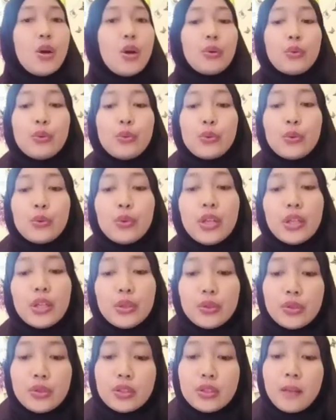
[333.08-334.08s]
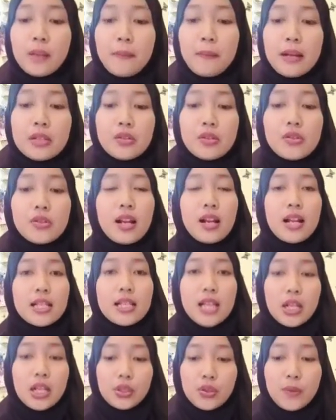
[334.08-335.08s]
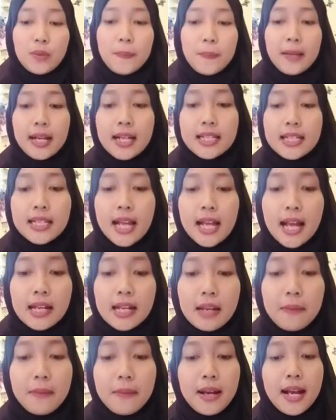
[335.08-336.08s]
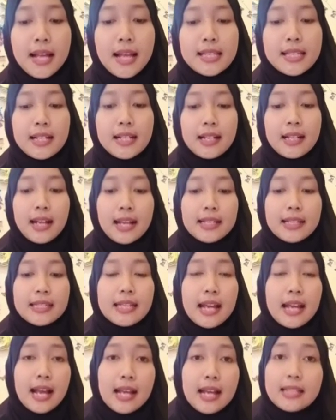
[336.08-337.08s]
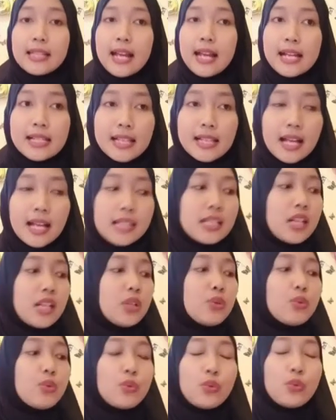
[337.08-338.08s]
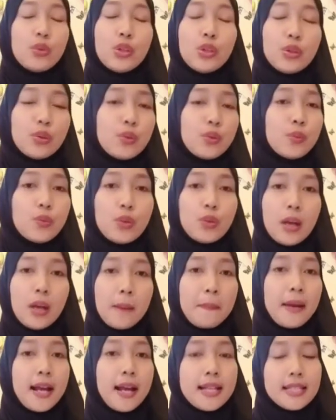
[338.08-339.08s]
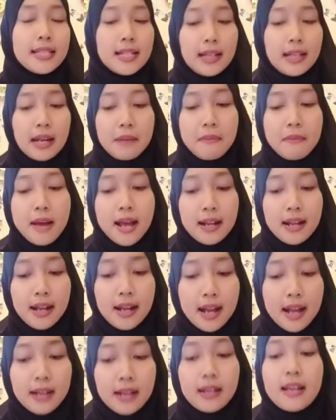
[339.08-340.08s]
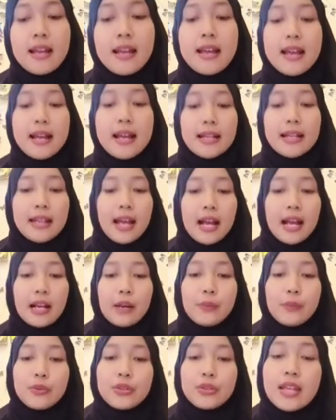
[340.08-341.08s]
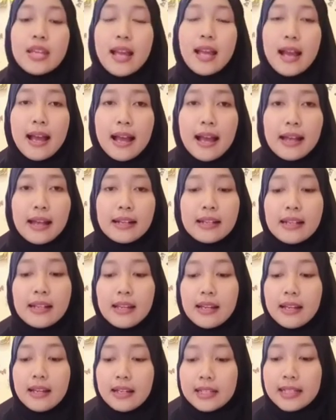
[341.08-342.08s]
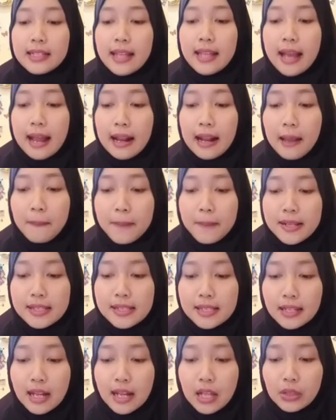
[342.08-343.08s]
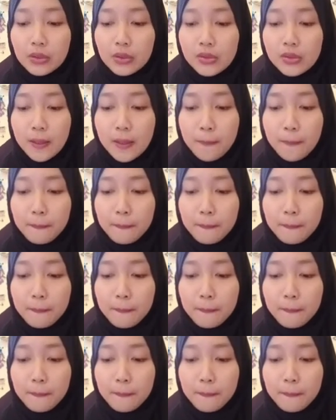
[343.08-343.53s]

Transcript: guru itu termasuk salah satu pekerjaan yang menghasilkan jasa. Jadi guru itu bukan menghasilkan barang. Nah kemudian di halaman 148